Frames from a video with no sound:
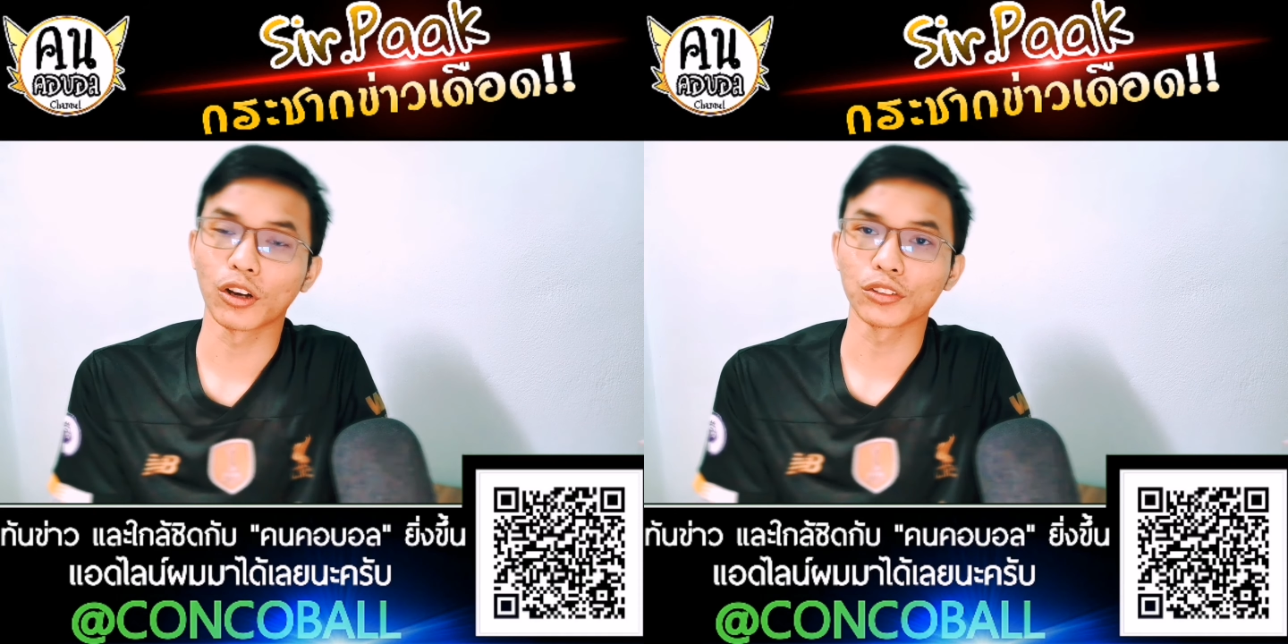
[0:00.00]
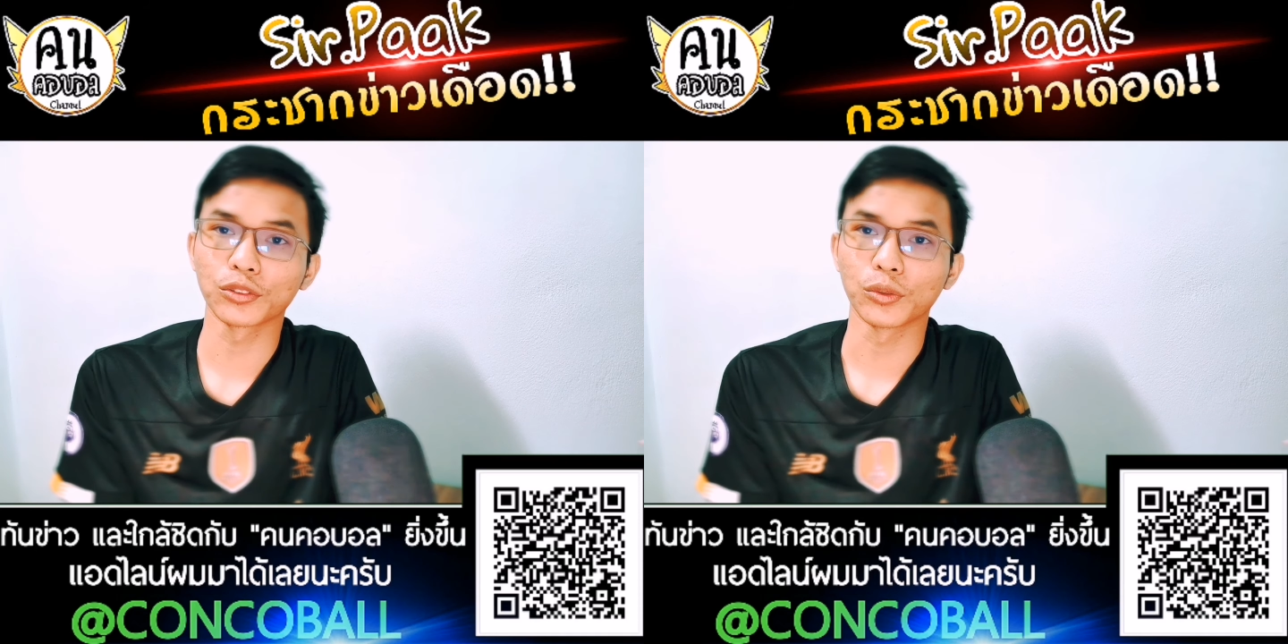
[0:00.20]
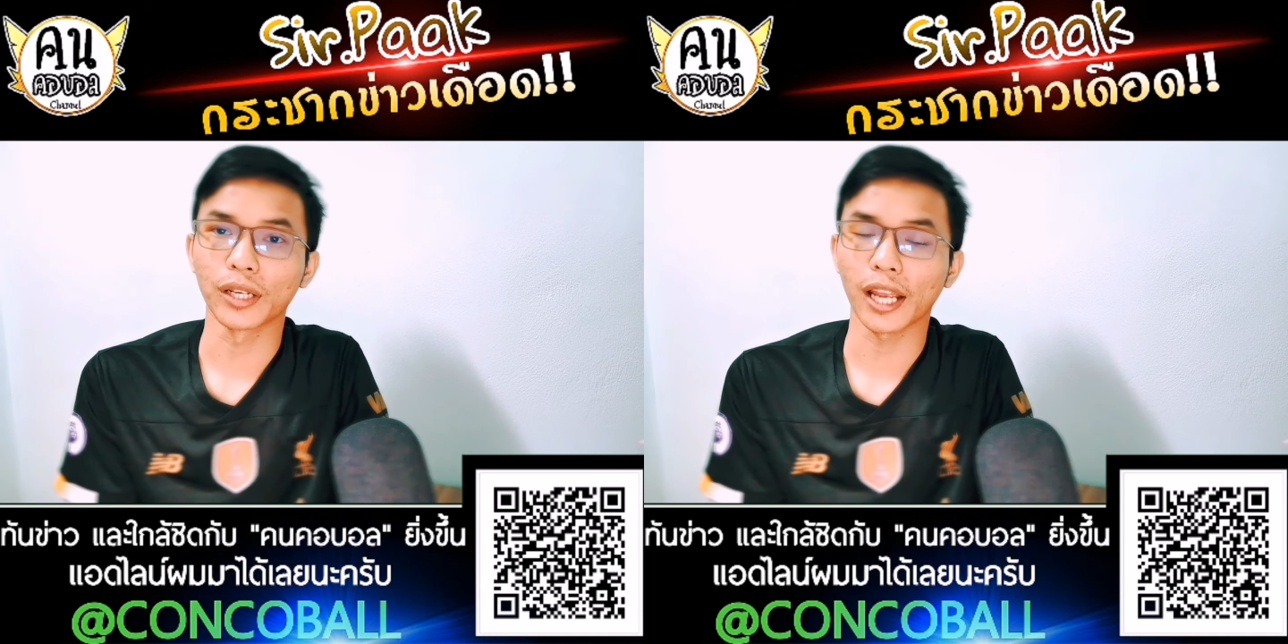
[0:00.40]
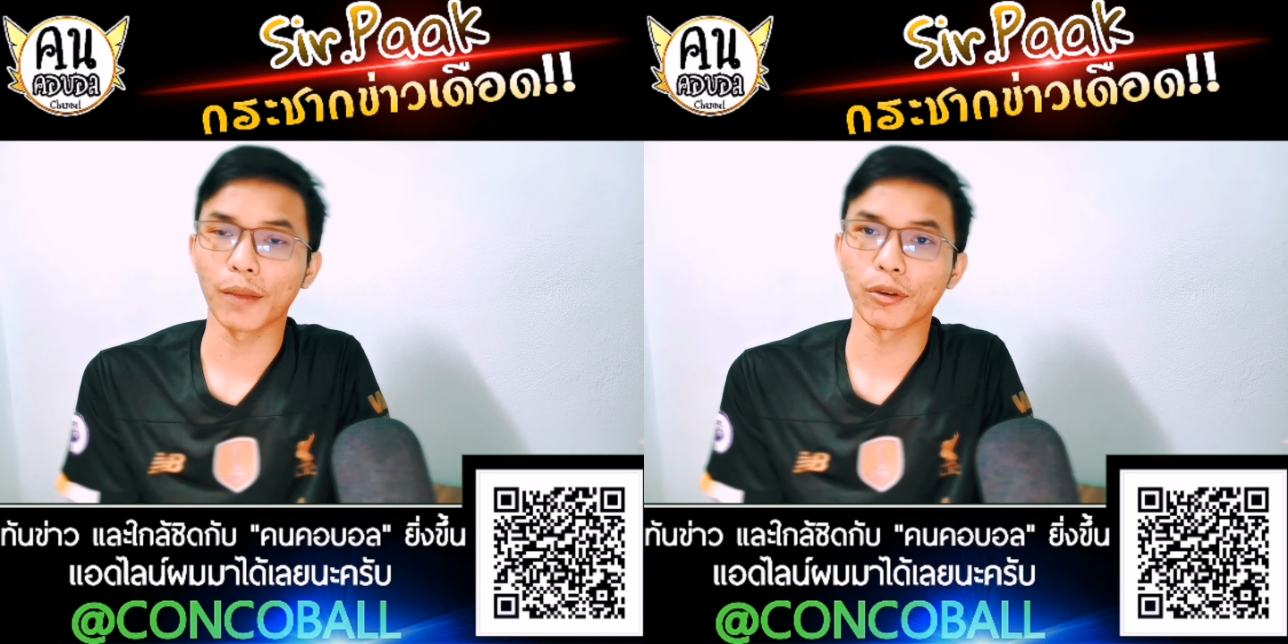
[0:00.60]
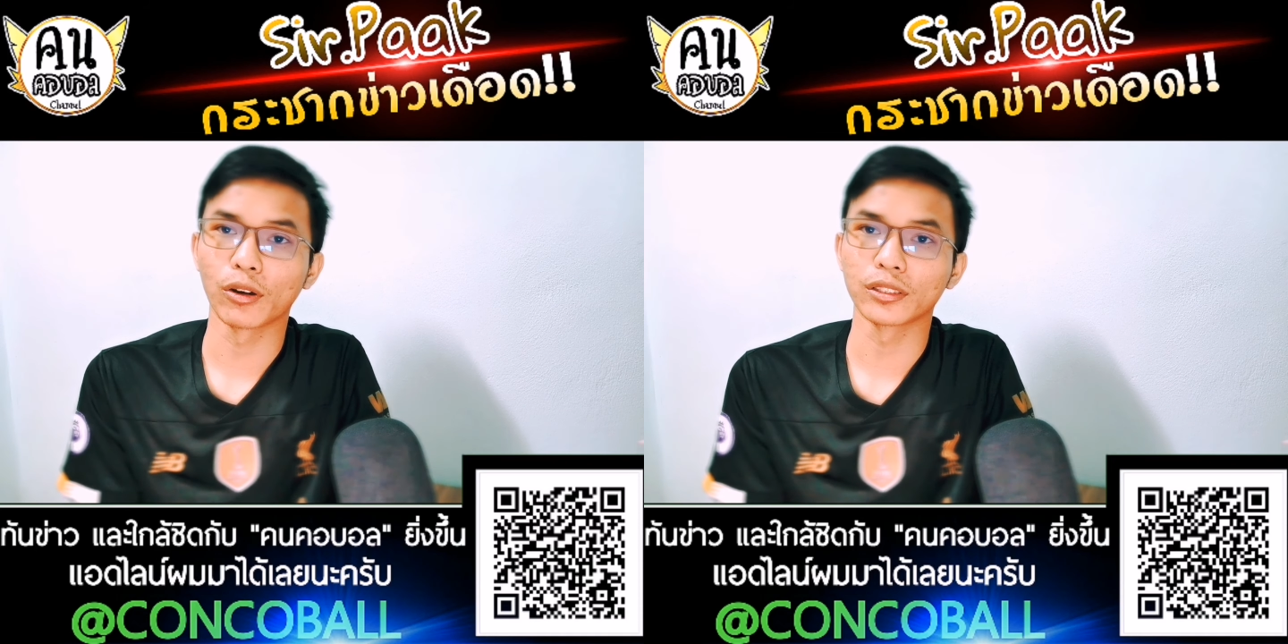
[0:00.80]
2-0นะครับ
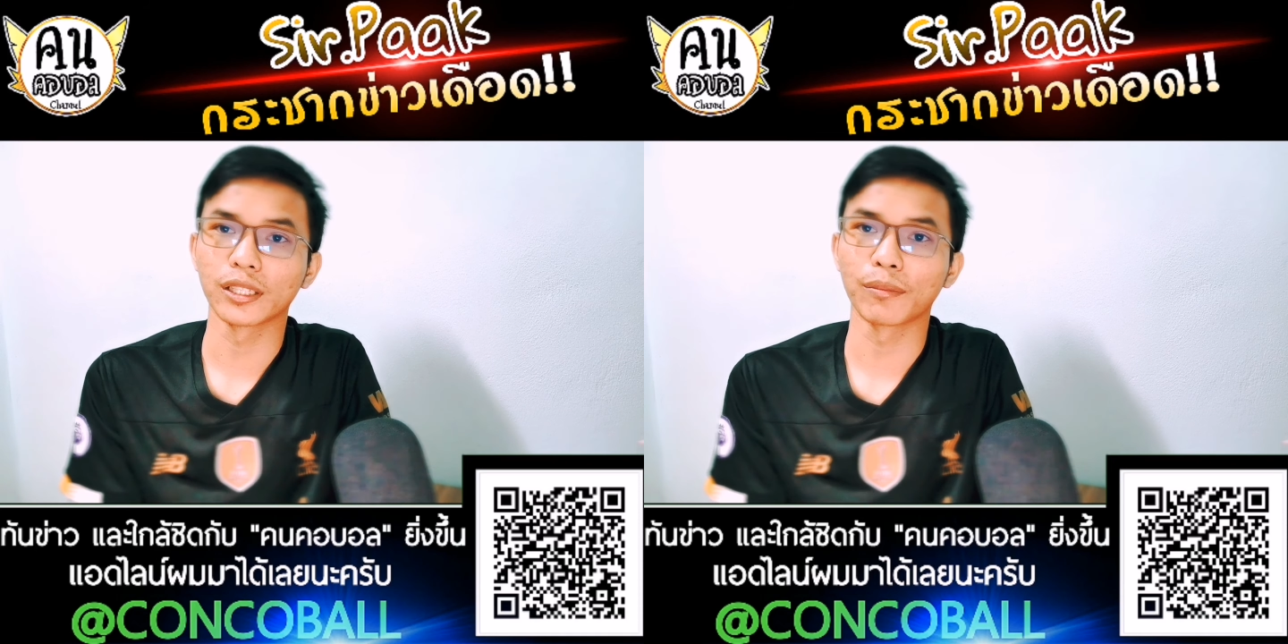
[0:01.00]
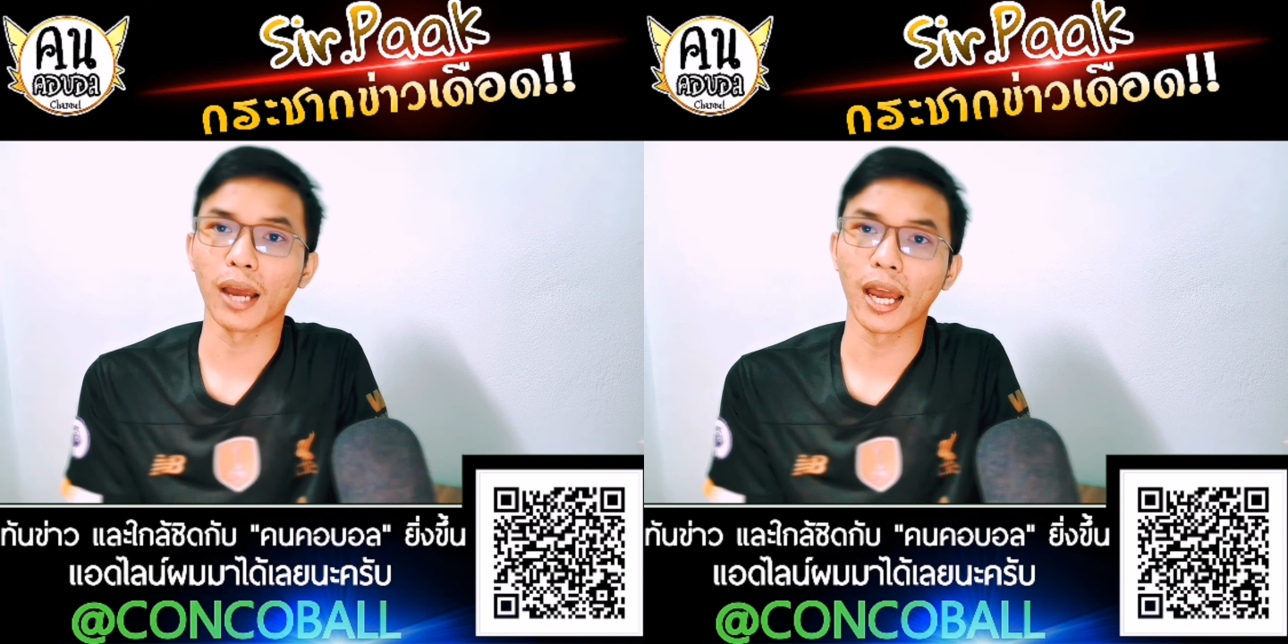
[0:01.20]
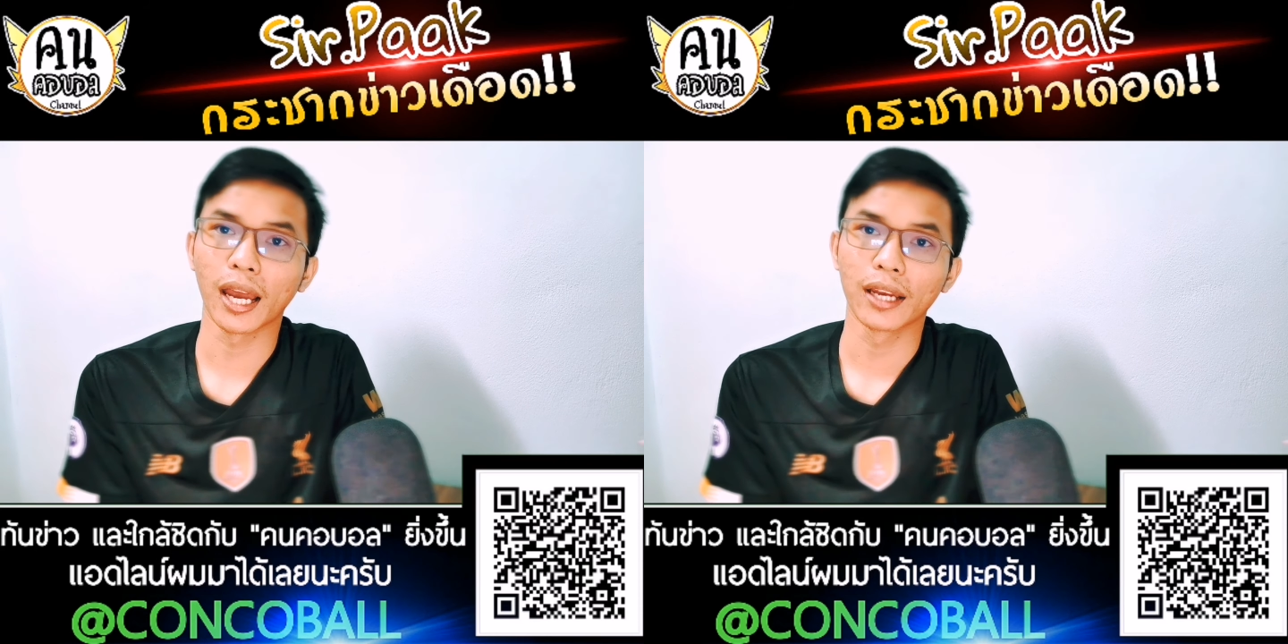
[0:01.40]
ก่อนจะมา